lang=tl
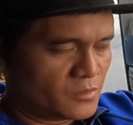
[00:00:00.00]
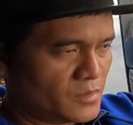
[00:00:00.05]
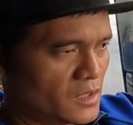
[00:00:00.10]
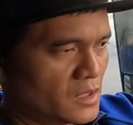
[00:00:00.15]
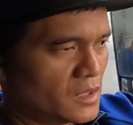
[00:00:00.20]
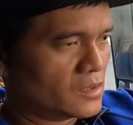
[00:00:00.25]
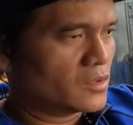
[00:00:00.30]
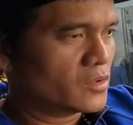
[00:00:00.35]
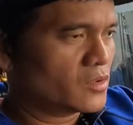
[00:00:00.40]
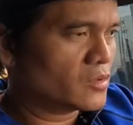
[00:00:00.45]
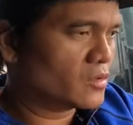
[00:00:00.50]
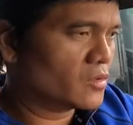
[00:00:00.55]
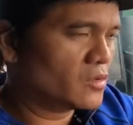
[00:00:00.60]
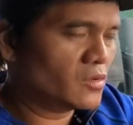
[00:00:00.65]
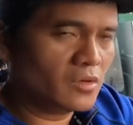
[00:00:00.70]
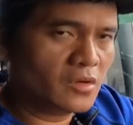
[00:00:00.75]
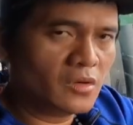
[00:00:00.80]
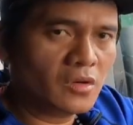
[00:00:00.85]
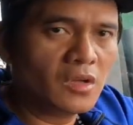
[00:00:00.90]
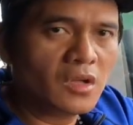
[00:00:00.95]
kaibigan yung
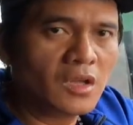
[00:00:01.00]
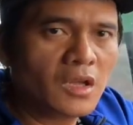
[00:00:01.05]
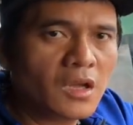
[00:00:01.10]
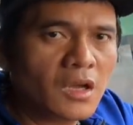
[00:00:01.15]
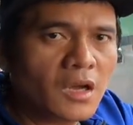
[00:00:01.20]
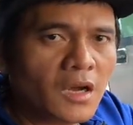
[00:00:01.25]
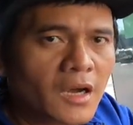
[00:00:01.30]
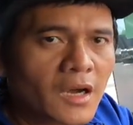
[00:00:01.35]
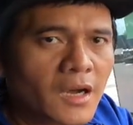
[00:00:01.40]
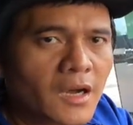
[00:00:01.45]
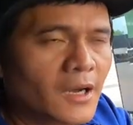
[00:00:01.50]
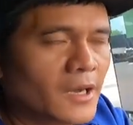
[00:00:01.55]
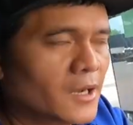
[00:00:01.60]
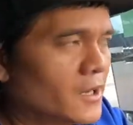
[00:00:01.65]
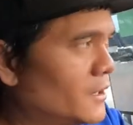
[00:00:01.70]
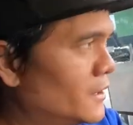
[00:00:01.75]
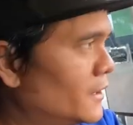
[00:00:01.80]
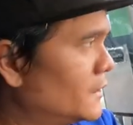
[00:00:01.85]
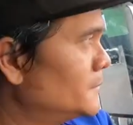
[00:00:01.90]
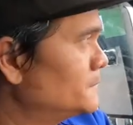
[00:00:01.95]

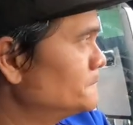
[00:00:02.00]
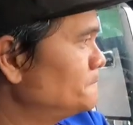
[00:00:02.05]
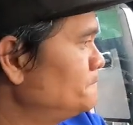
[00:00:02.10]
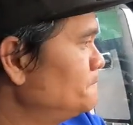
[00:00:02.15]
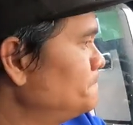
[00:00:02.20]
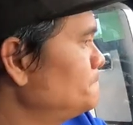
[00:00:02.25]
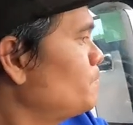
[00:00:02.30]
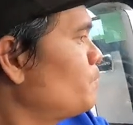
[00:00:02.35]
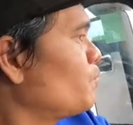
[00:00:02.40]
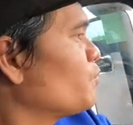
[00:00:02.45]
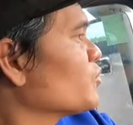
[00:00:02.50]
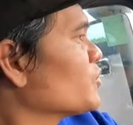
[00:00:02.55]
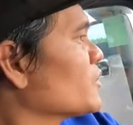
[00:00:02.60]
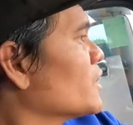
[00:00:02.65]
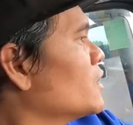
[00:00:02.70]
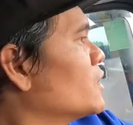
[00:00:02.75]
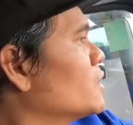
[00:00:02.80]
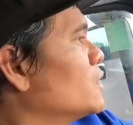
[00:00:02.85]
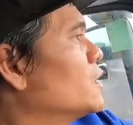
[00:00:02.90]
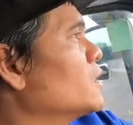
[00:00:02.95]
um,
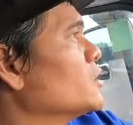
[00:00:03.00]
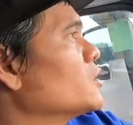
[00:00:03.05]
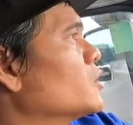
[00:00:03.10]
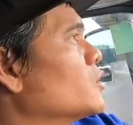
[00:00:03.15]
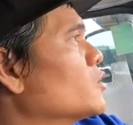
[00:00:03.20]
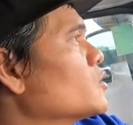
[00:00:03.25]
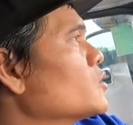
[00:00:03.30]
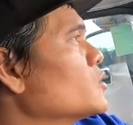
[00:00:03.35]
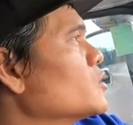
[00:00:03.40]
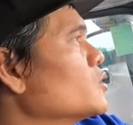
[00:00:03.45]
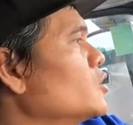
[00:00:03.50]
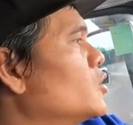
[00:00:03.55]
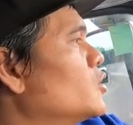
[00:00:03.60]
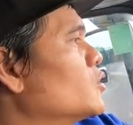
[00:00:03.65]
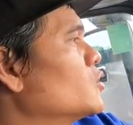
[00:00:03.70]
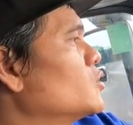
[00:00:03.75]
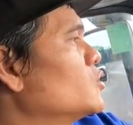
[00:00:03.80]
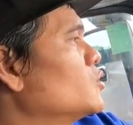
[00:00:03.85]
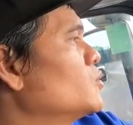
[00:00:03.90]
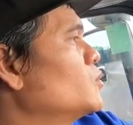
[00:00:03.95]
yung
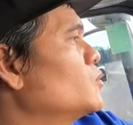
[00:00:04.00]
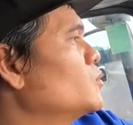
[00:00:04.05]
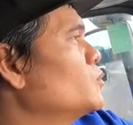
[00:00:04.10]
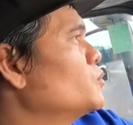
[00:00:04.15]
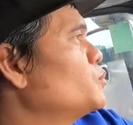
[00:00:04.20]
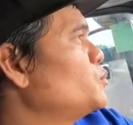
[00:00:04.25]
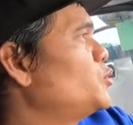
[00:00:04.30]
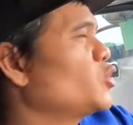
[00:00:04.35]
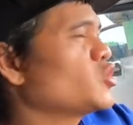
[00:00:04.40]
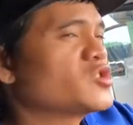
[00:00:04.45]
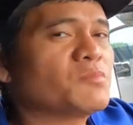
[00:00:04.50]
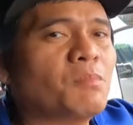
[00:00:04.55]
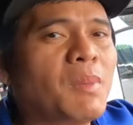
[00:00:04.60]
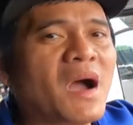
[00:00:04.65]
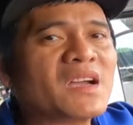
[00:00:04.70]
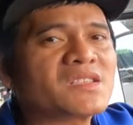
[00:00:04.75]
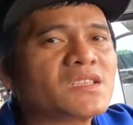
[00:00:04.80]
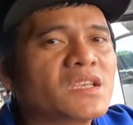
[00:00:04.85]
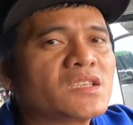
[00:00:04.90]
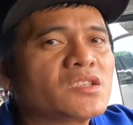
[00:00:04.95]
yung fuse
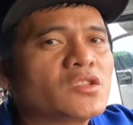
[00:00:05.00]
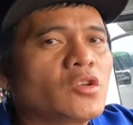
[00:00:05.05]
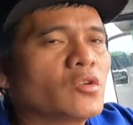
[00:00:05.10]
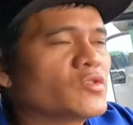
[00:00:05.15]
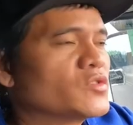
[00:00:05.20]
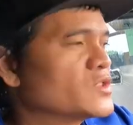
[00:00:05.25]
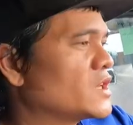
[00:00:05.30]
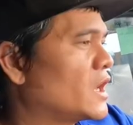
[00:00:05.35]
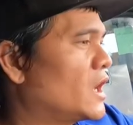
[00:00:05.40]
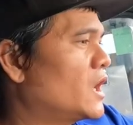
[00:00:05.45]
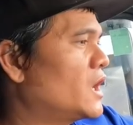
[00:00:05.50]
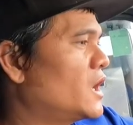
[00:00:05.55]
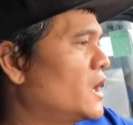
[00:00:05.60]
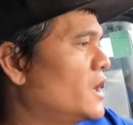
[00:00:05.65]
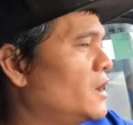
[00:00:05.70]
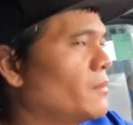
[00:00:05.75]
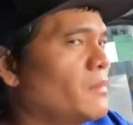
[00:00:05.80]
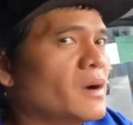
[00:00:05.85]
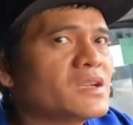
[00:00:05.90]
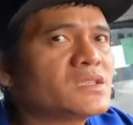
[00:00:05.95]
boxes doon sa
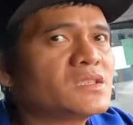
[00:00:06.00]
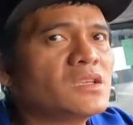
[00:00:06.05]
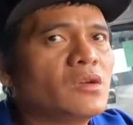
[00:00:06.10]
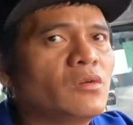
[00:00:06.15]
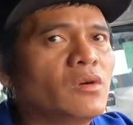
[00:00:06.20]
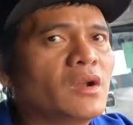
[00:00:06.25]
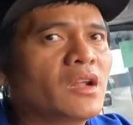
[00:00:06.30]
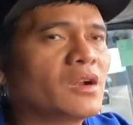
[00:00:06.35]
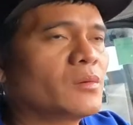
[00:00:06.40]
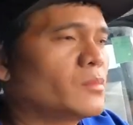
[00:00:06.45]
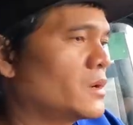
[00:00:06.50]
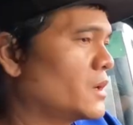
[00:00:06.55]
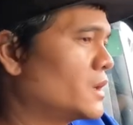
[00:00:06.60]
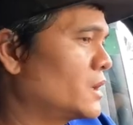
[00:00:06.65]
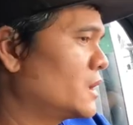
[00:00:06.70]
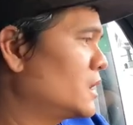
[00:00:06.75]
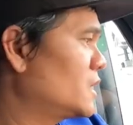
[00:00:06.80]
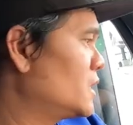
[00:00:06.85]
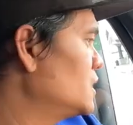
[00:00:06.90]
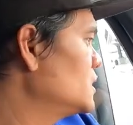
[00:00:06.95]
labas eh wala
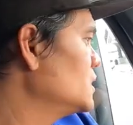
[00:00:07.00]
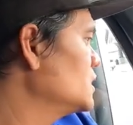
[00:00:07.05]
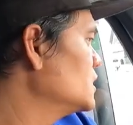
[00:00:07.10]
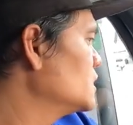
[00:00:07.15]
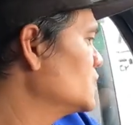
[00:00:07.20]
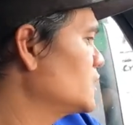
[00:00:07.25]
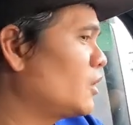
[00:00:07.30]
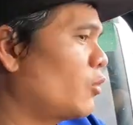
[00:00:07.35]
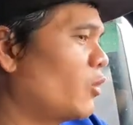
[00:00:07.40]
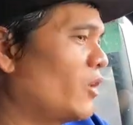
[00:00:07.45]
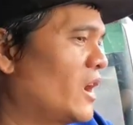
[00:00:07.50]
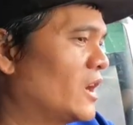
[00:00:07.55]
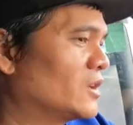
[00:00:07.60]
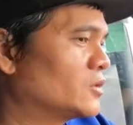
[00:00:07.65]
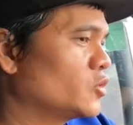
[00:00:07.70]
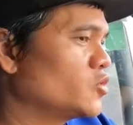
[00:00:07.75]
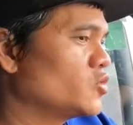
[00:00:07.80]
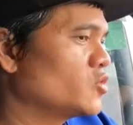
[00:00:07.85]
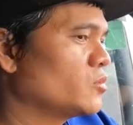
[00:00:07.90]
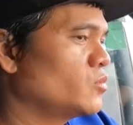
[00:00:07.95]
namang wala
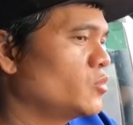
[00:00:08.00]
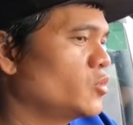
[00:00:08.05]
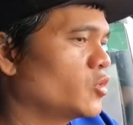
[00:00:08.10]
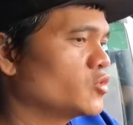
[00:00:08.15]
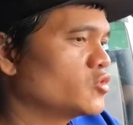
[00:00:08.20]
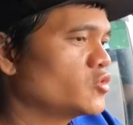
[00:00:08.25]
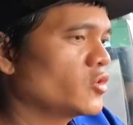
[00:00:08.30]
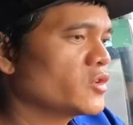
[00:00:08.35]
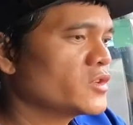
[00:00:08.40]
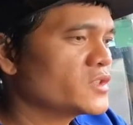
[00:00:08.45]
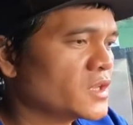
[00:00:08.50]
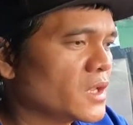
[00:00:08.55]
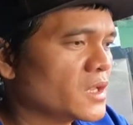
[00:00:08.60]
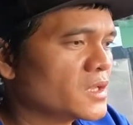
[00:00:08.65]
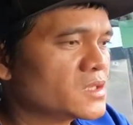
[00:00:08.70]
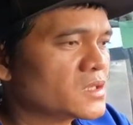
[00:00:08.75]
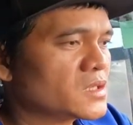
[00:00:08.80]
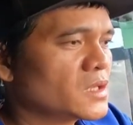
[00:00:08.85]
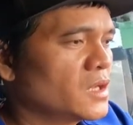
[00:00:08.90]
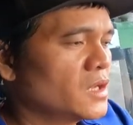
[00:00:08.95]
doon yung module
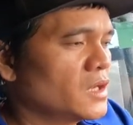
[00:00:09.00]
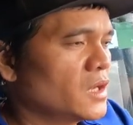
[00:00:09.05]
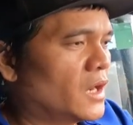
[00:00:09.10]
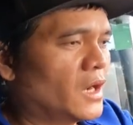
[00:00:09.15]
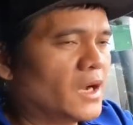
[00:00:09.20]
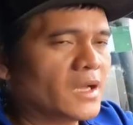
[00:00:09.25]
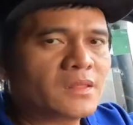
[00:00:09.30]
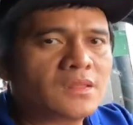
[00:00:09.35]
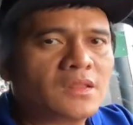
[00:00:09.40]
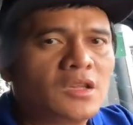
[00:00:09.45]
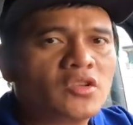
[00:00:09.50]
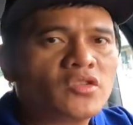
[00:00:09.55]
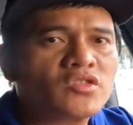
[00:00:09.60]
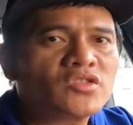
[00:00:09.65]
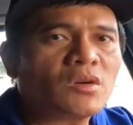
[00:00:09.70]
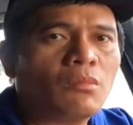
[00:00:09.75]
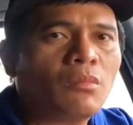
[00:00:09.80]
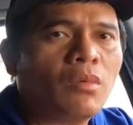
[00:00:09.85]
6 at dito sa